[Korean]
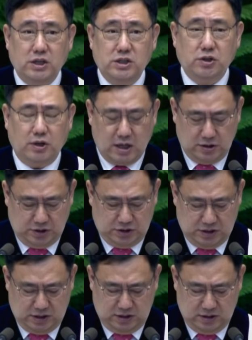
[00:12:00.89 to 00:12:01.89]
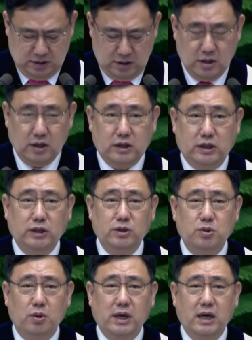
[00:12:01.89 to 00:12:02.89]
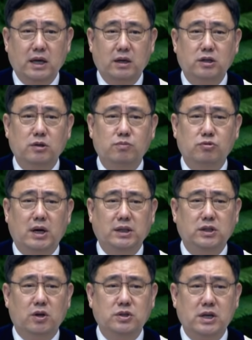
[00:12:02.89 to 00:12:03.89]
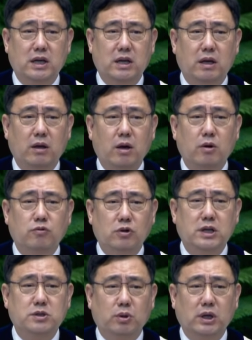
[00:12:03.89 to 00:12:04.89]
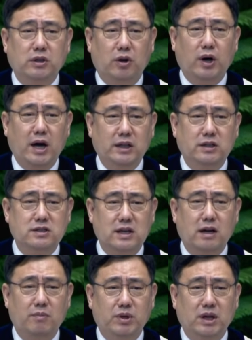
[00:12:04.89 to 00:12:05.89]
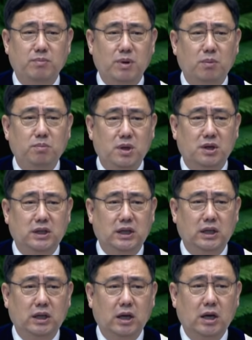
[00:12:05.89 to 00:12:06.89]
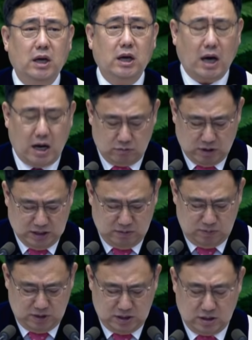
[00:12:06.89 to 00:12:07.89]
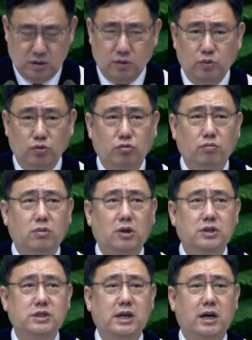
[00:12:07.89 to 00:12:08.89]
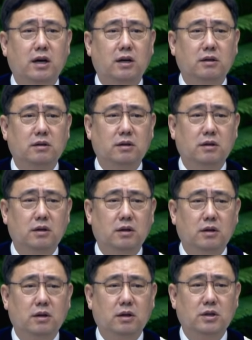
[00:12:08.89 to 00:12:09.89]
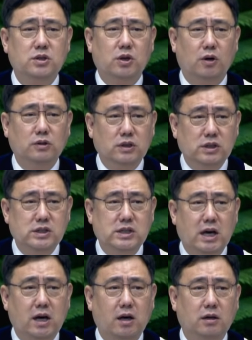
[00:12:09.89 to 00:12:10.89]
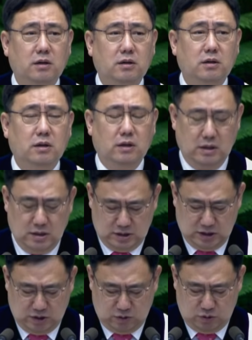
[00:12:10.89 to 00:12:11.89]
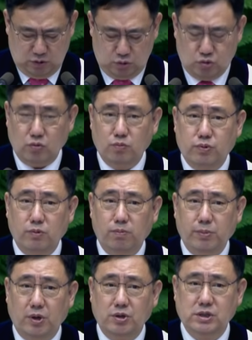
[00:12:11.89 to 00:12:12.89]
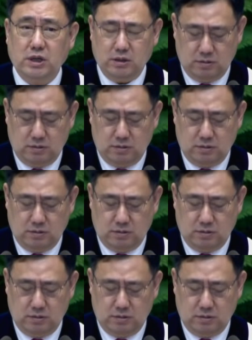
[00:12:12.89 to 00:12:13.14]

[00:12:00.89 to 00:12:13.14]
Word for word: 지적하듯이 그 속에 그 무한 경쟁의 굴레 속에 들어가 있는 사람들의 면면이 가관입니다. 눈먼 자, 저는 자, 그리고 중풍병자.